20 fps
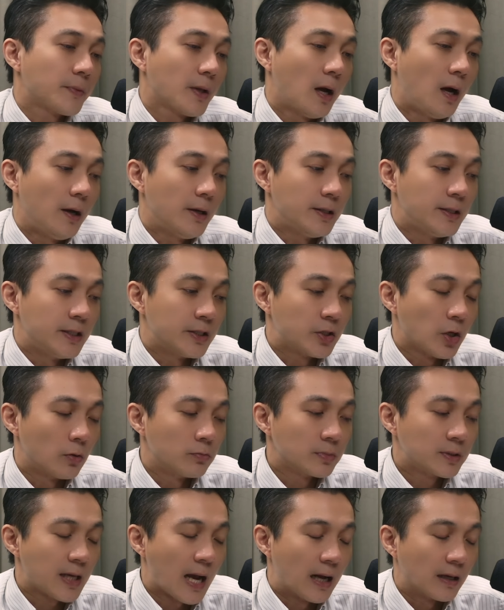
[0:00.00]
好，你
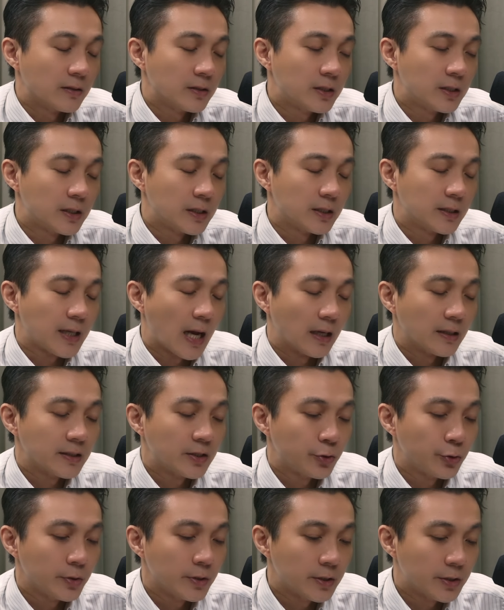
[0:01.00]
从长期长
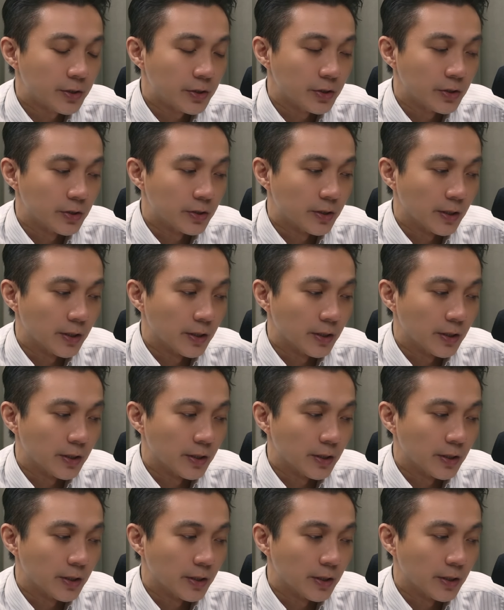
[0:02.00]
趋势